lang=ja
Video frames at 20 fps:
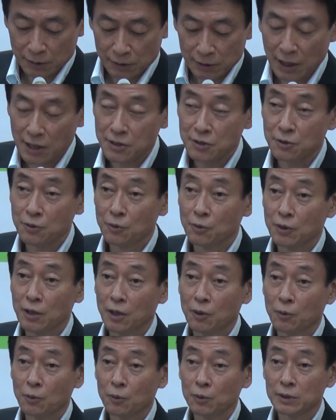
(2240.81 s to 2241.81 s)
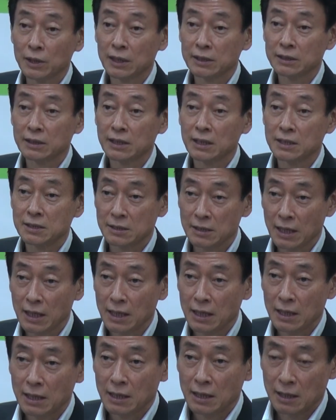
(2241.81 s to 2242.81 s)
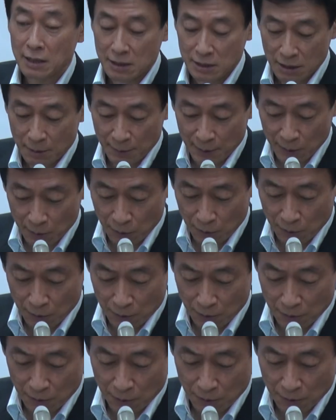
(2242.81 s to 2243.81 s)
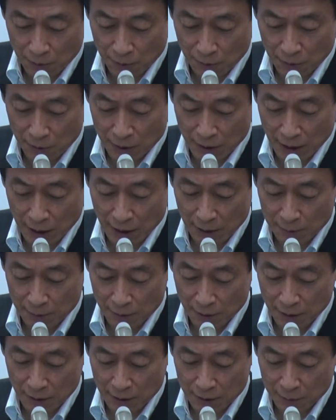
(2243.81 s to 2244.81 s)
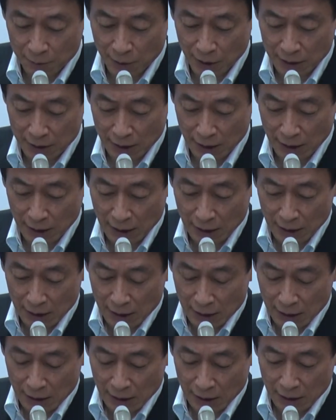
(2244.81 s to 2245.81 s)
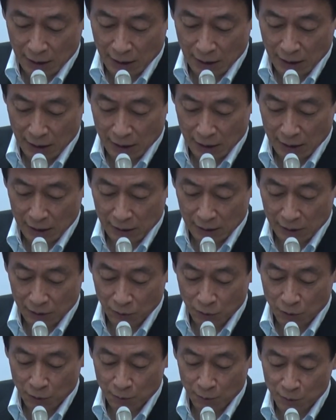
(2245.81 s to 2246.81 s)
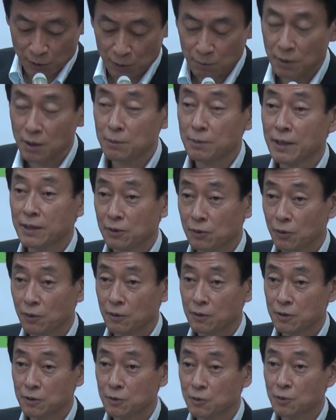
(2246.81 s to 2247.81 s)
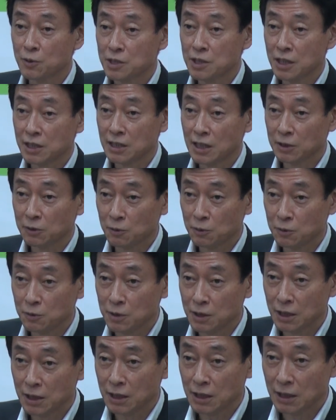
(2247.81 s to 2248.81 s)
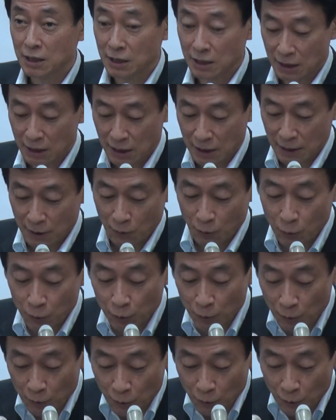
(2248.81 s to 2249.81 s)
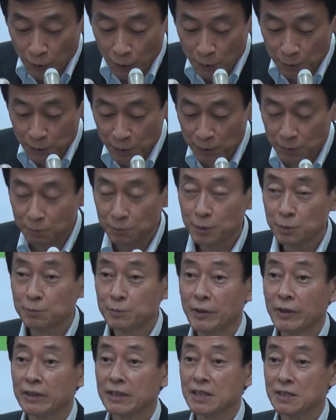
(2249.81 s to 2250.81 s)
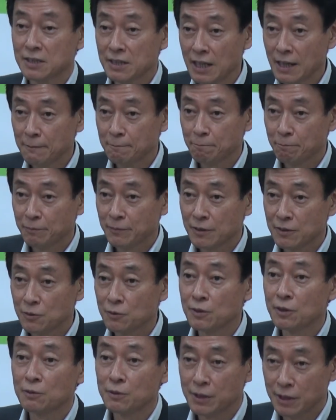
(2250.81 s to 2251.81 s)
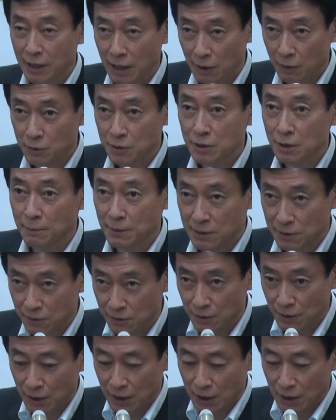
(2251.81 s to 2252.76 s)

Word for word: 体質強化を行ってですね攻めの経営に向けて、え取り組みを進めるべきというご指摘だというふうにここのここの文明はですねそんなふうに理解をしてます